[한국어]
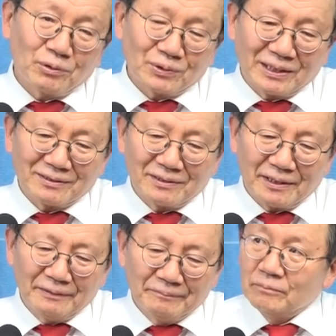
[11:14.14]

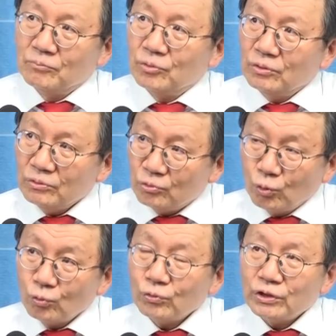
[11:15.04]
어다른데 뭐
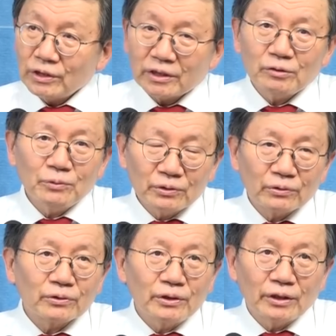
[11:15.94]
조국 씨 같으면
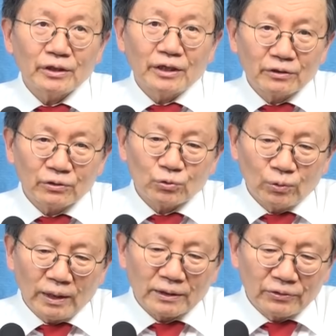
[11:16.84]
그렇게 얘기하는 거
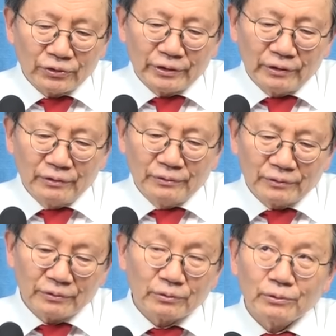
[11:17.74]
좋아할 거예요.
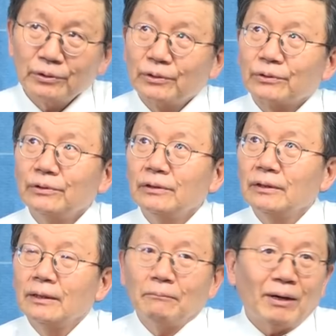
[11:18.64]
그리고 그거를
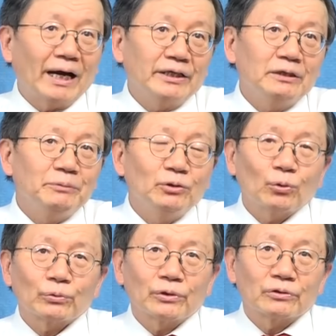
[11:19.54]
반일
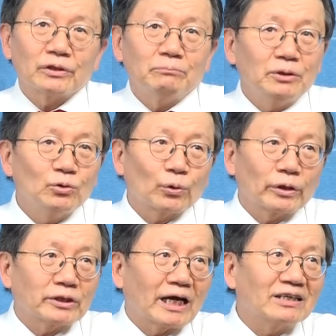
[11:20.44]
민족 정신,
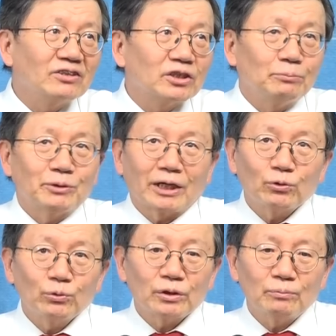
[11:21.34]
민족의 자긍심,
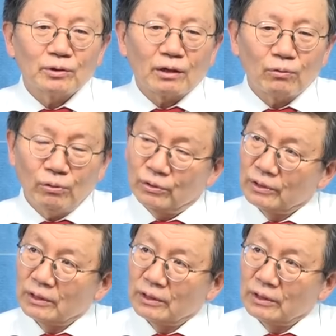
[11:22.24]
자존심이라고